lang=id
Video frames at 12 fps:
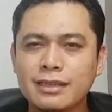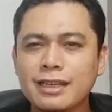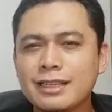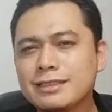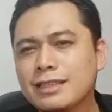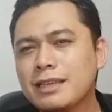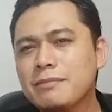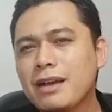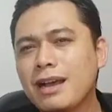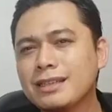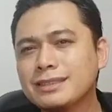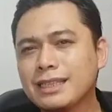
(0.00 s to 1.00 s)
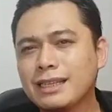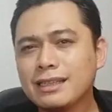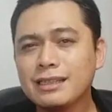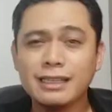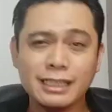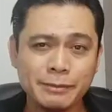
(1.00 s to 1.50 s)
Dari segi
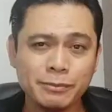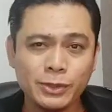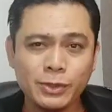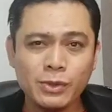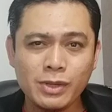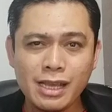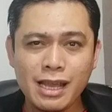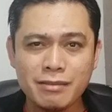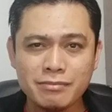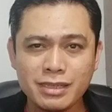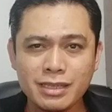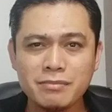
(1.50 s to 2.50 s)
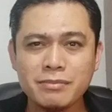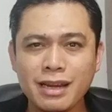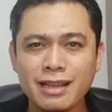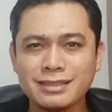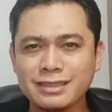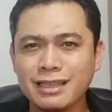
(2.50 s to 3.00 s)
bahasa, kriptogami
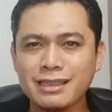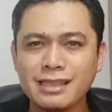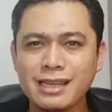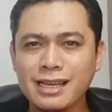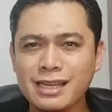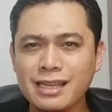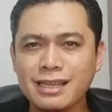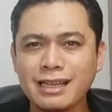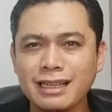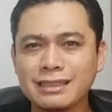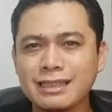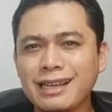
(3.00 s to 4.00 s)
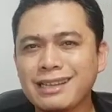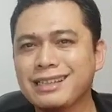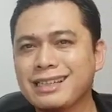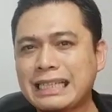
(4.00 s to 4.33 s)
berasal dari kata